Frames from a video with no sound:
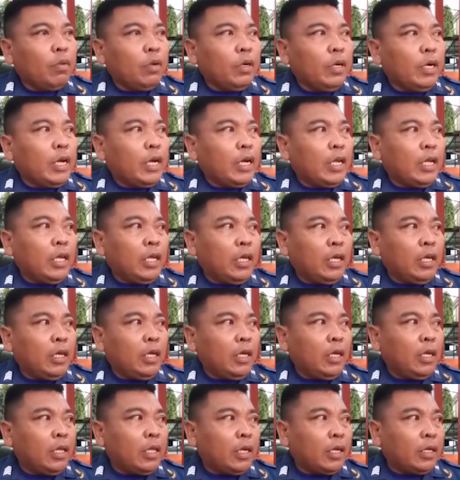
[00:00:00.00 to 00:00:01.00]

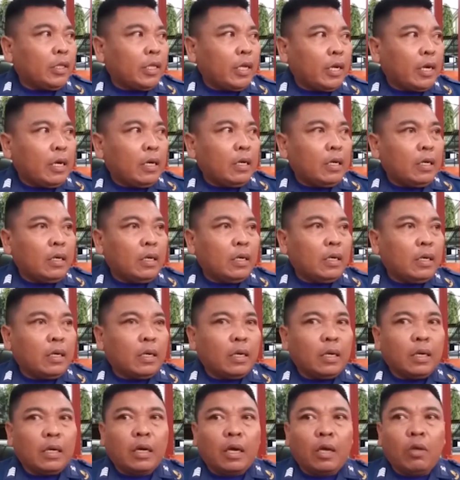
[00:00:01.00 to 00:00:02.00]
Dari sekitaran
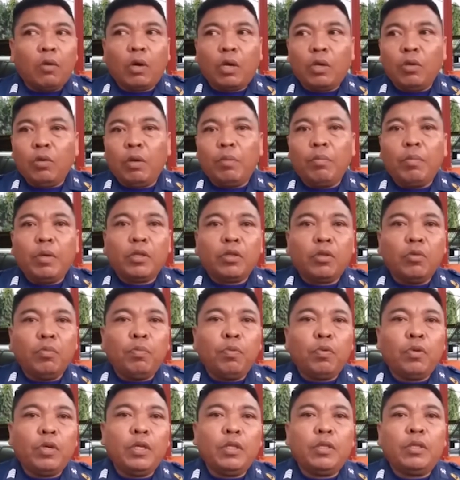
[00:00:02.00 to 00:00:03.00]
kayu-kayu yang
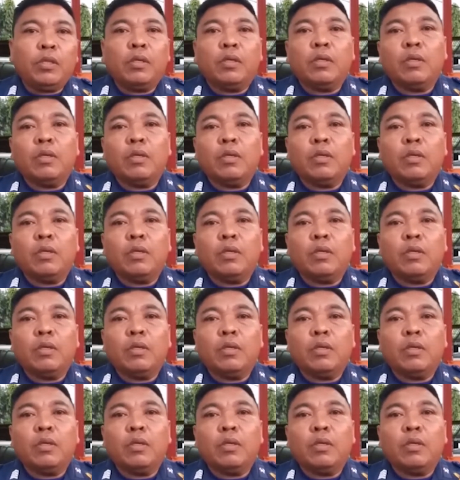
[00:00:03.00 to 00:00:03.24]
bertumpuk itu.